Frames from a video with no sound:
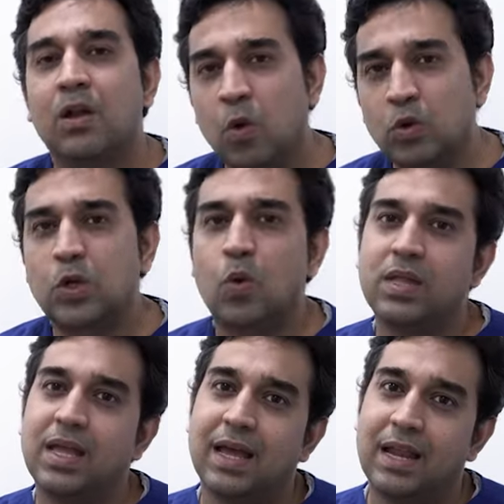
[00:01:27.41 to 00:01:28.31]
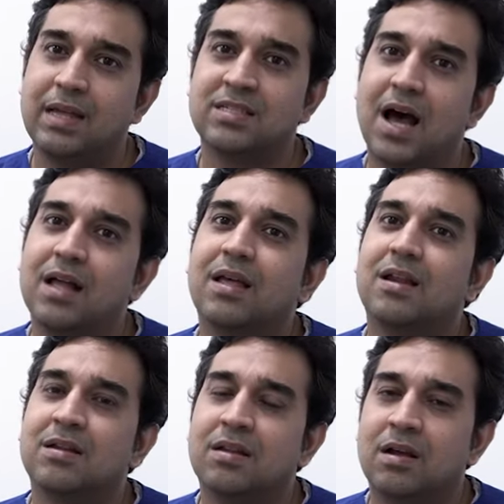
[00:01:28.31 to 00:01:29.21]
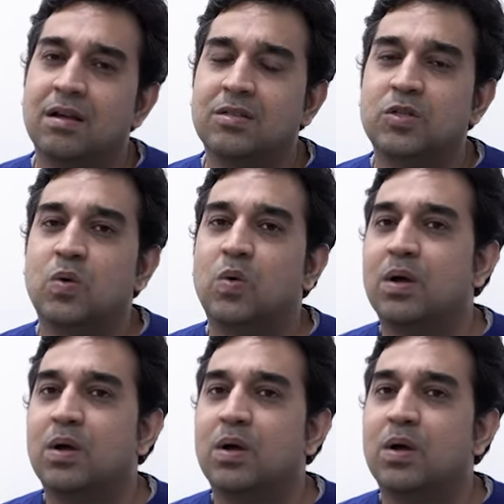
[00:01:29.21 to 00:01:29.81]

लूज़ क्लोथिंग के लिए ज़्यादातर जो